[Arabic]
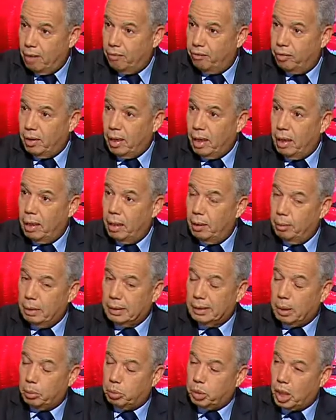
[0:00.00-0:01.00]
ألف آه،
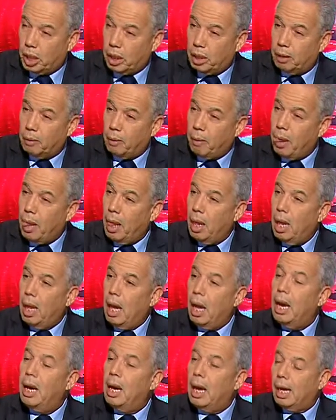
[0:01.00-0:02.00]
منصب شاغر
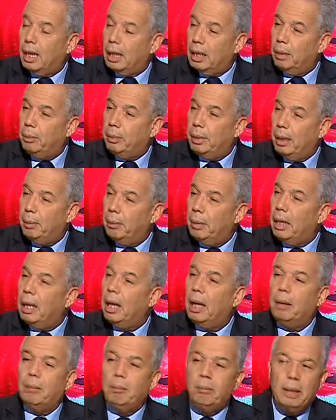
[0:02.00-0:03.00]
الاغلبيه
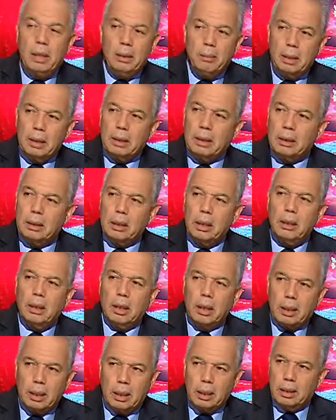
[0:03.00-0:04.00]
منها من ماده
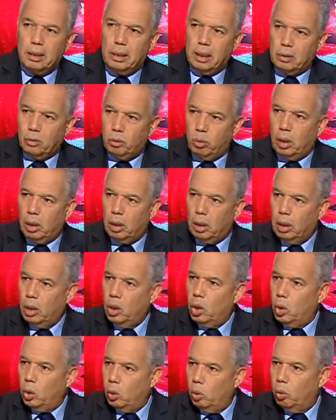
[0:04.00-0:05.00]
الرياضيات
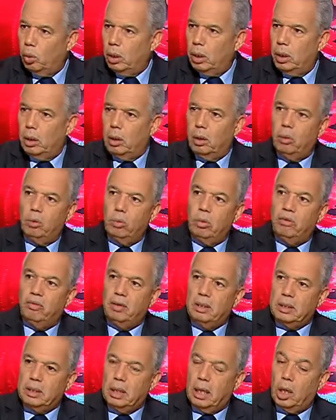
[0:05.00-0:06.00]

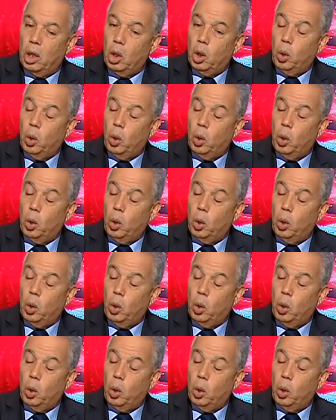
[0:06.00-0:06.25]
والفيزياء